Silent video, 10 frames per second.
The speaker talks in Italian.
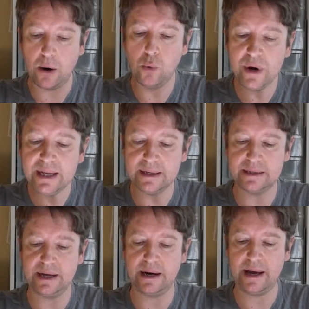
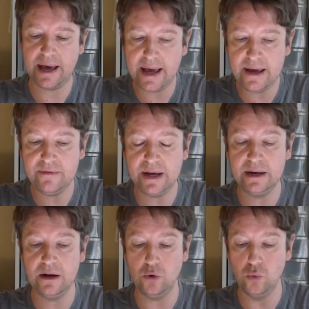Winter
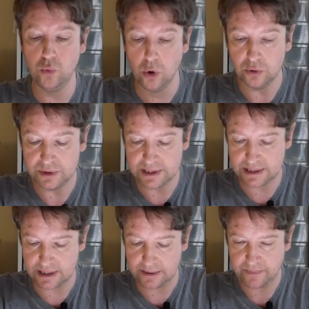Haven Woods.